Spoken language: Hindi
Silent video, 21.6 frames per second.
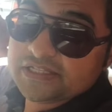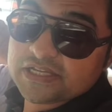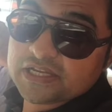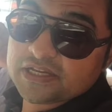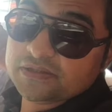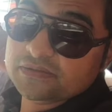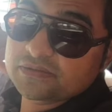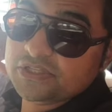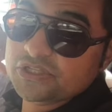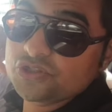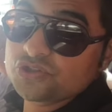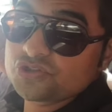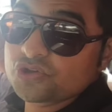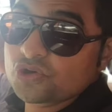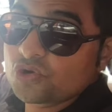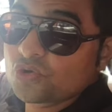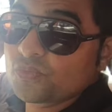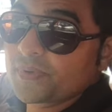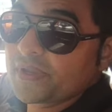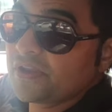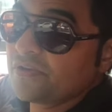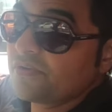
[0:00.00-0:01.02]
आठ हजार तीन सौ
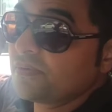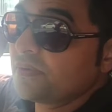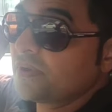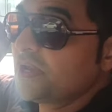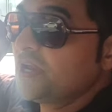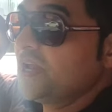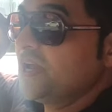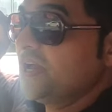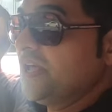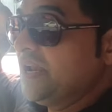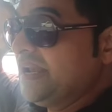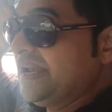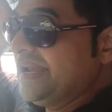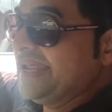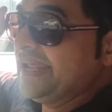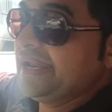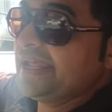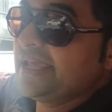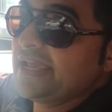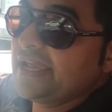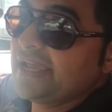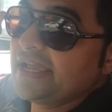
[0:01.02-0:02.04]
रूपये
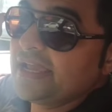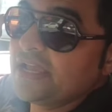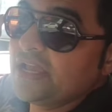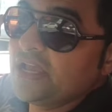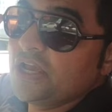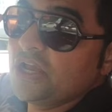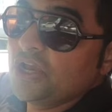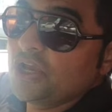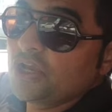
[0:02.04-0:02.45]
लेने हैं